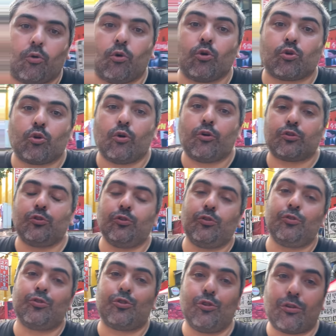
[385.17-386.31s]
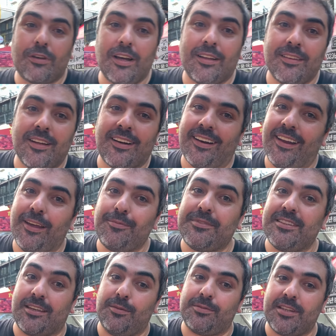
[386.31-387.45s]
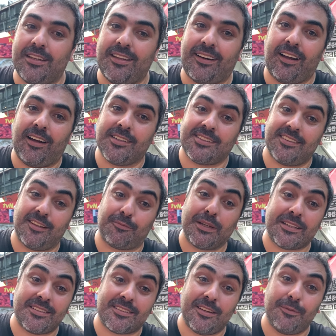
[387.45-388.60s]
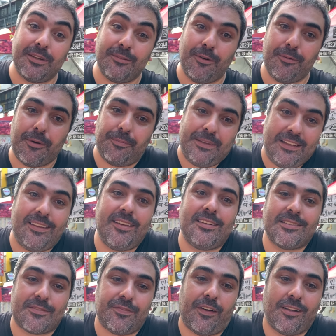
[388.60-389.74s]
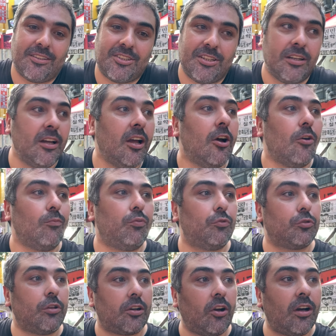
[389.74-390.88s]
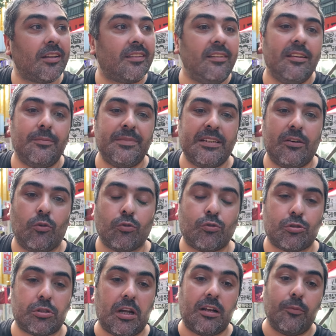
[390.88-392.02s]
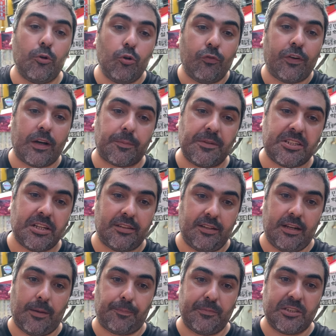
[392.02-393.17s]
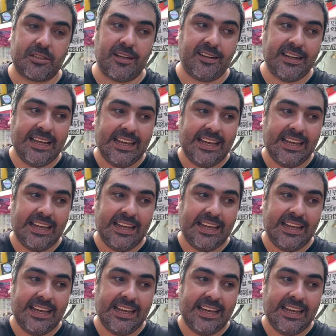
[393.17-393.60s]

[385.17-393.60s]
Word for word: o gördüğünüz dükkanların hepsi kimseyle rahatsız etmek istemedim ama bildiğiniz falcı. Burada rahat 20-30 tane böyle ufak bir çadır yapmışlar.